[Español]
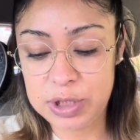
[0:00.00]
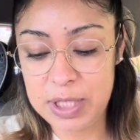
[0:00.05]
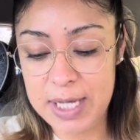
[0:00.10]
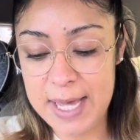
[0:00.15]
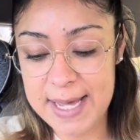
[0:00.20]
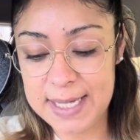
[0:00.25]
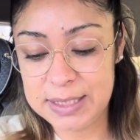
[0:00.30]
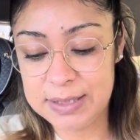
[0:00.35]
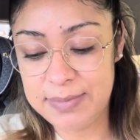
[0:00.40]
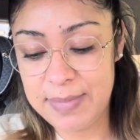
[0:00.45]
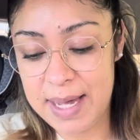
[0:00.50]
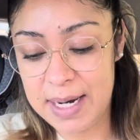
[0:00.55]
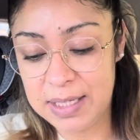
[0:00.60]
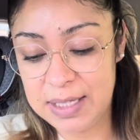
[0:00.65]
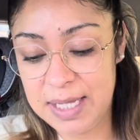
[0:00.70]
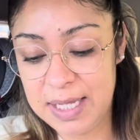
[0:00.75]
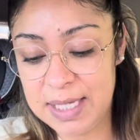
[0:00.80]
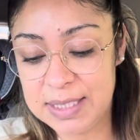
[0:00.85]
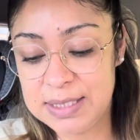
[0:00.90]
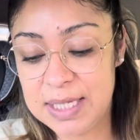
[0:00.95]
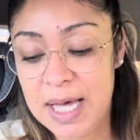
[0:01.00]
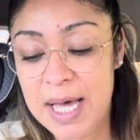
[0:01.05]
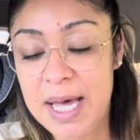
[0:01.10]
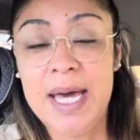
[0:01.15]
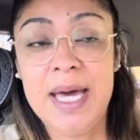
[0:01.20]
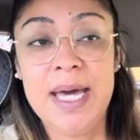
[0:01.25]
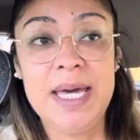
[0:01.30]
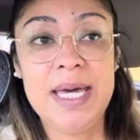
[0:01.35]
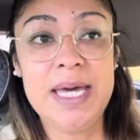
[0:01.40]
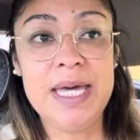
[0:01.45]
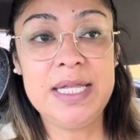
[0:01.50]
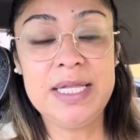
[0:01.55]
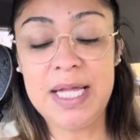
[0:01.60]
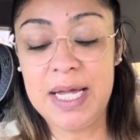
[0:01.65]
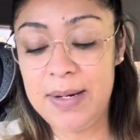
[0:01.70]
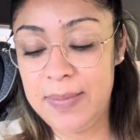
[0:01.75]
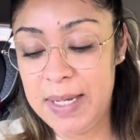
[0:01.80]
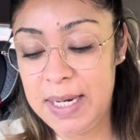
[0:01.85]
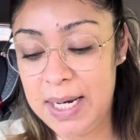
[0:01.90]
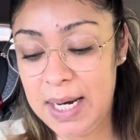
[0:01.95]
días martes y
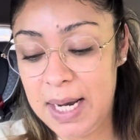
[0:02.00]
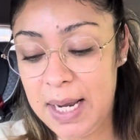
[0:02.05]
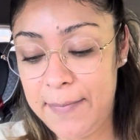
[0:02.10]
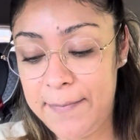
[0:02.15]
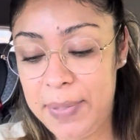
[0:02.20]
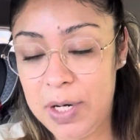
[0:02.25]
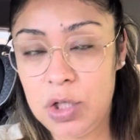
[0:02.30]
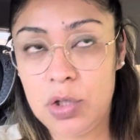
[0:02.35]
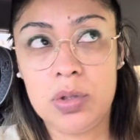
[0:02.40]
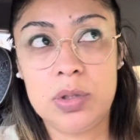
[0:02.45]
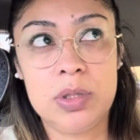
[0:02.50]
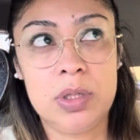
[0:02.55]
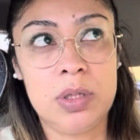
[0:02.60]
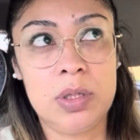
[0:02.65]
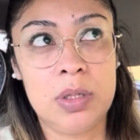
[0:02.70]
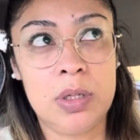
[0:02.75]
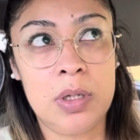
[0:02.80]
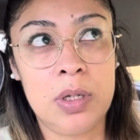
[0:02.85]
termina, perdón,